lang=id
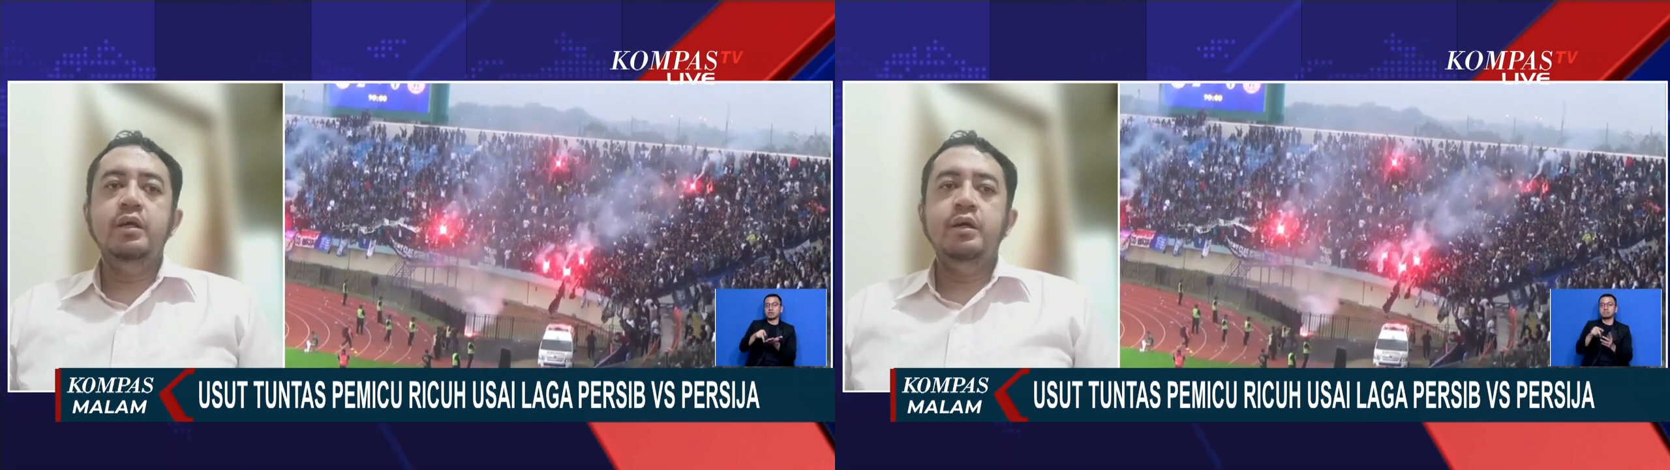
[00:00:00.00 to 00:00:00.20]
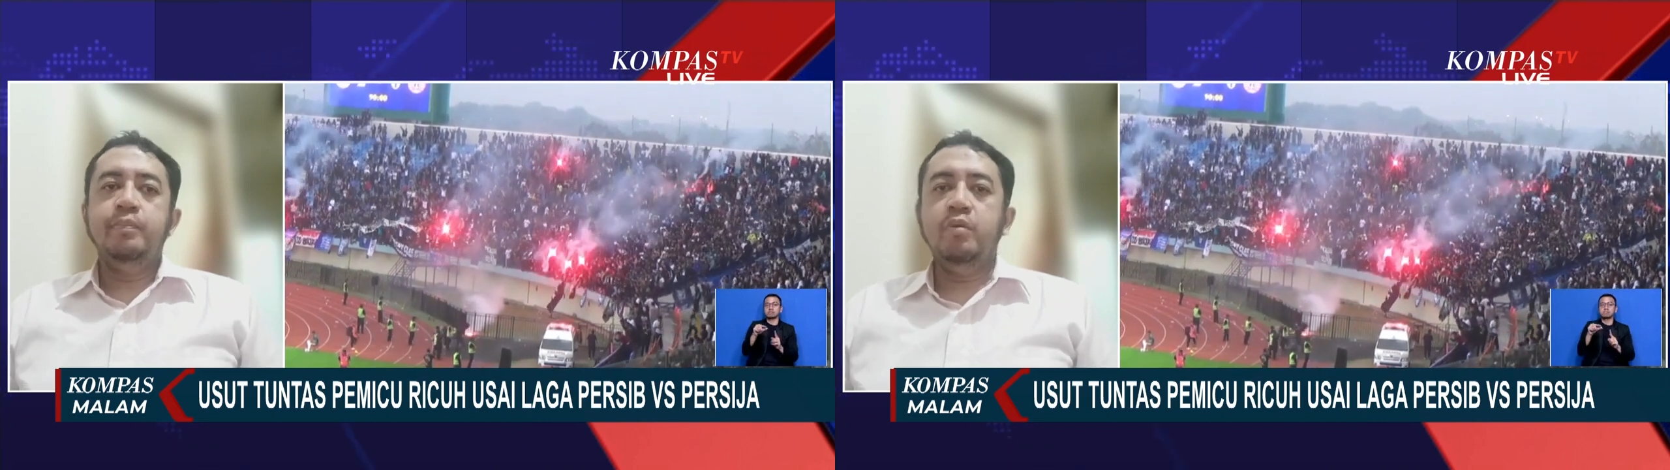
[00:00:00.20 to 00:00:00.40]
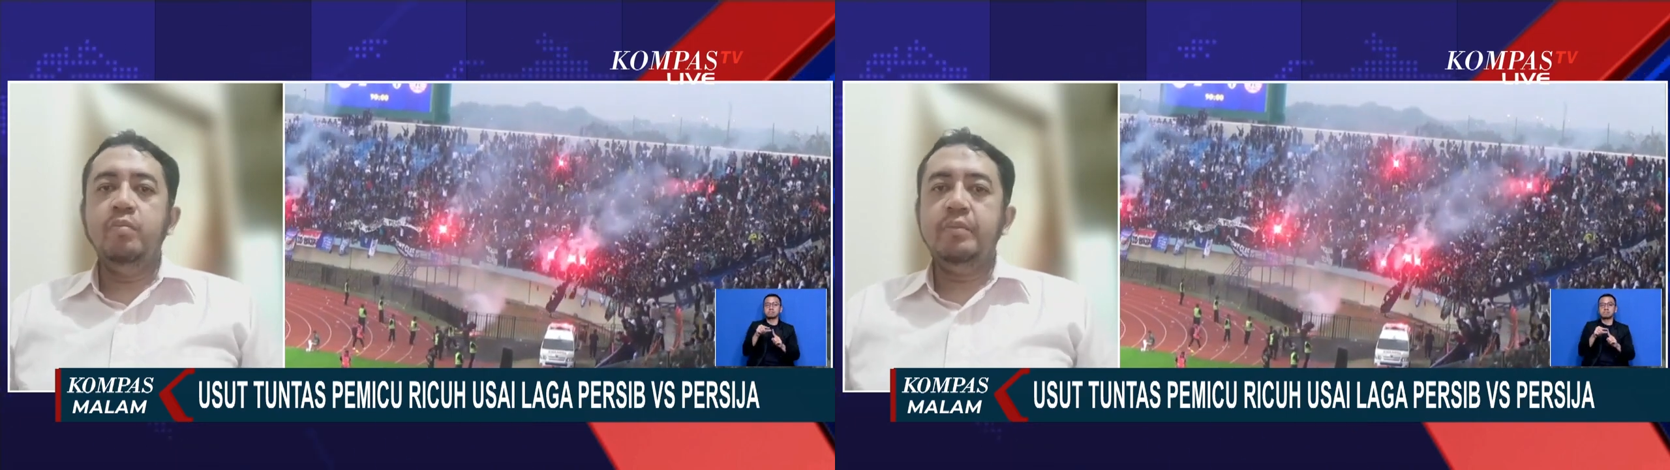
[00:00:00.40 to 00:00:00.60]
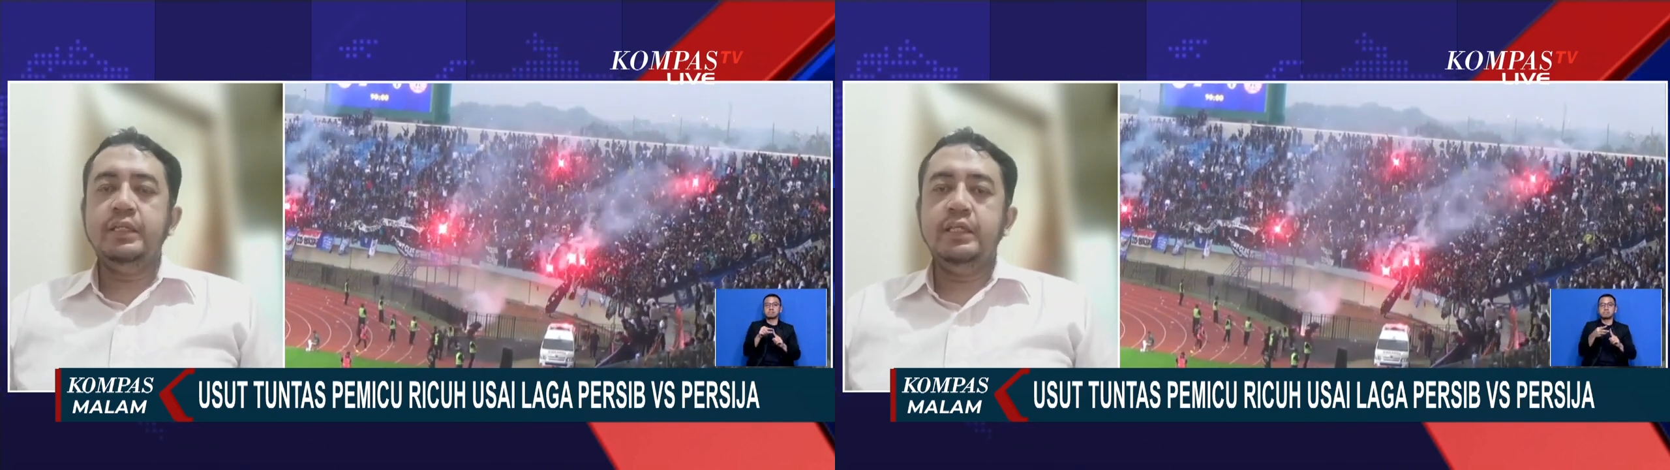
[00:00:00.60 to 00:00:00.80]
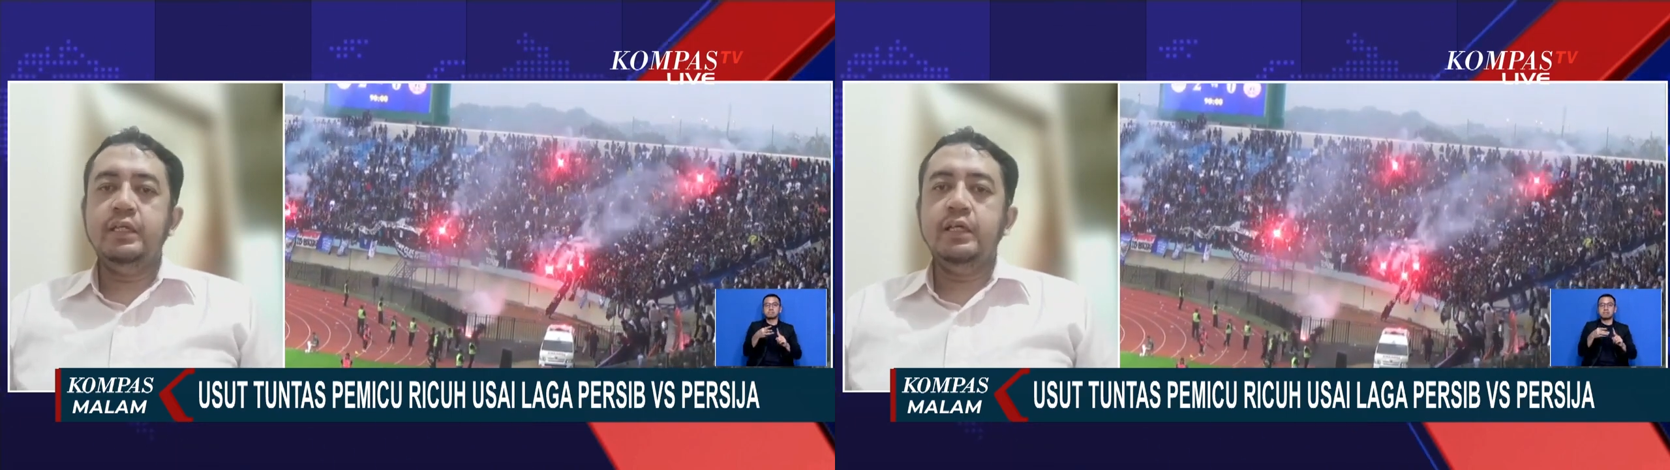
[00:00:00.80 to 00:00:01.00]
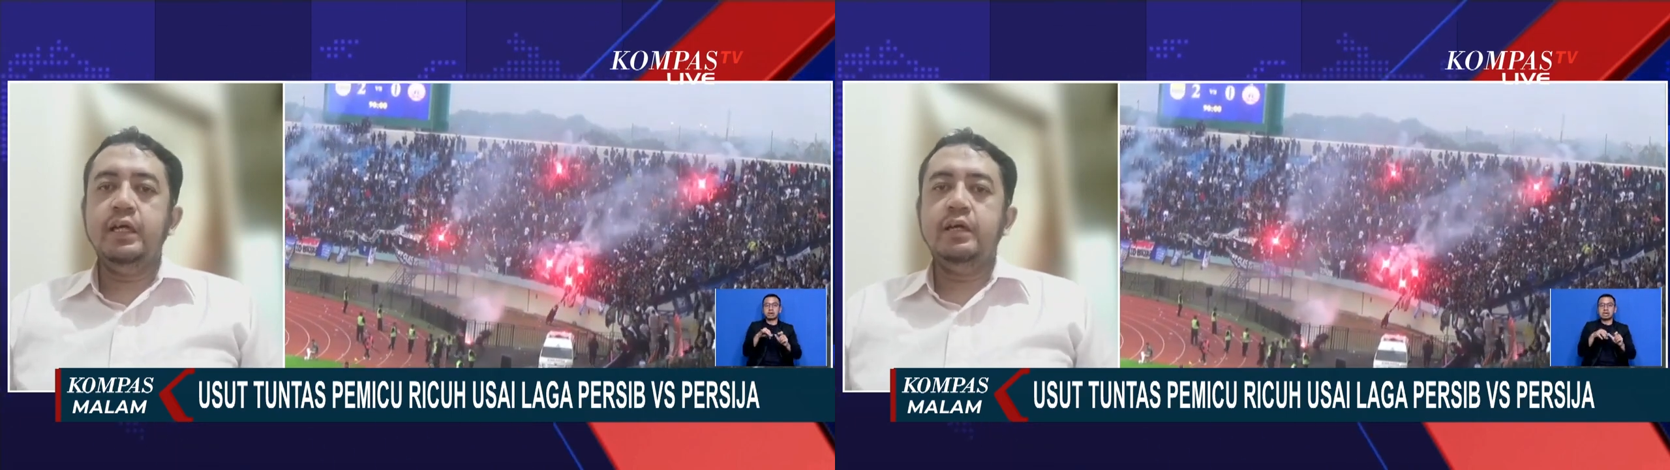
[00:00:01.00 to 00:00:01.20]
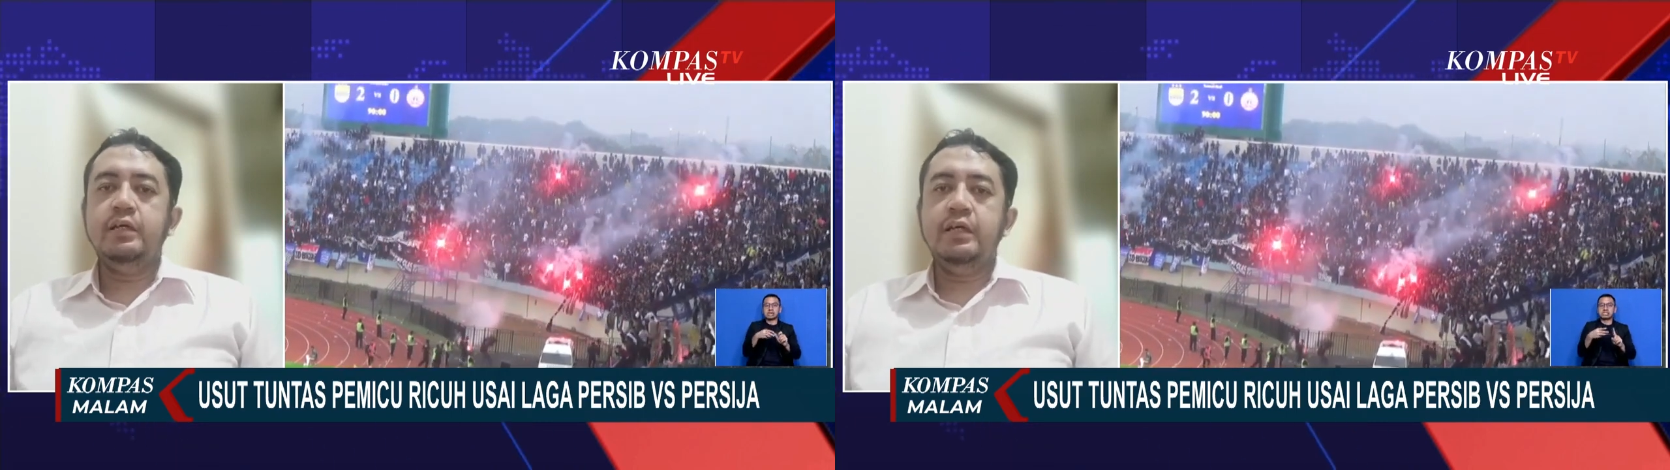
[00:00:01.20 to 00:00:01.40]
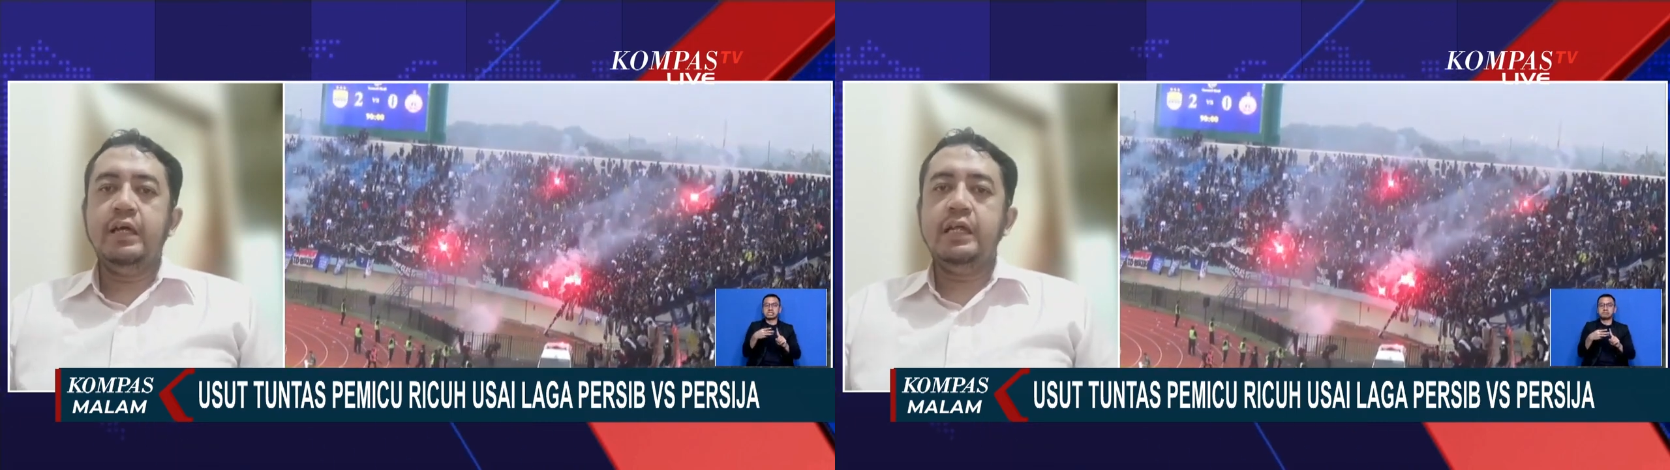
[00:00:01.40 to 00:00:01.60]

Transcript: problematika